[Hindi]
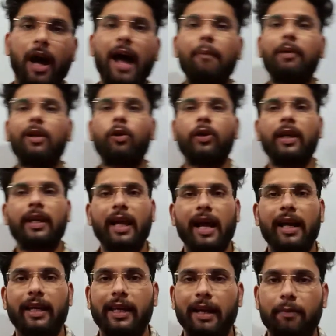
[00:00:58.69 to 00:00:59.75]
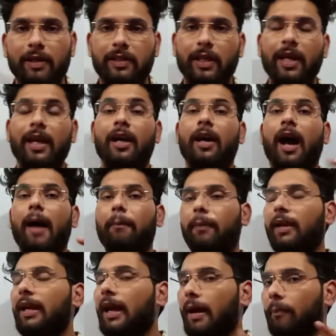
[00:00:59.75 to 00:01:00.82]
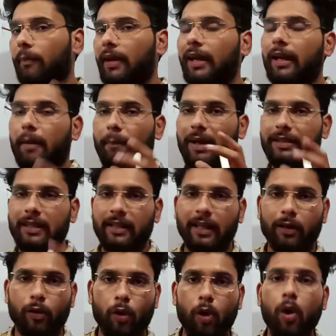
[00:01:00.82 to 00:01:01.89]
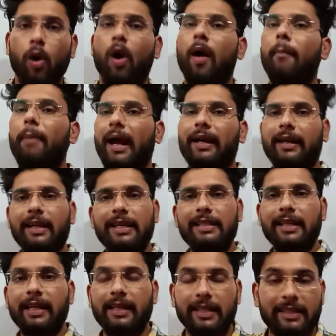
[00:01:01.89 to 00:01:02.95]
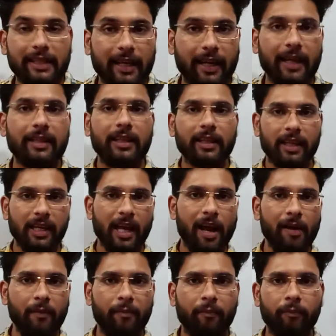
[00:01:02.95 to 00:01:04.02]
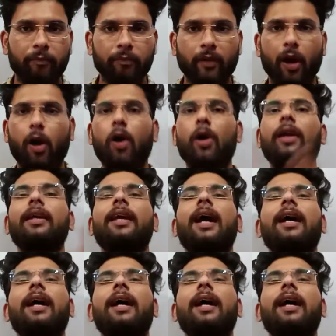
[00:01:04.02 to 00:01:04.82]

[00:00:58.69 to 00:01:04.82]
अब इन्होंने क्या किया बच्चे अपने अपने कैपेसिटर को बैटरी से डिस्कनेक्ट किया और क्या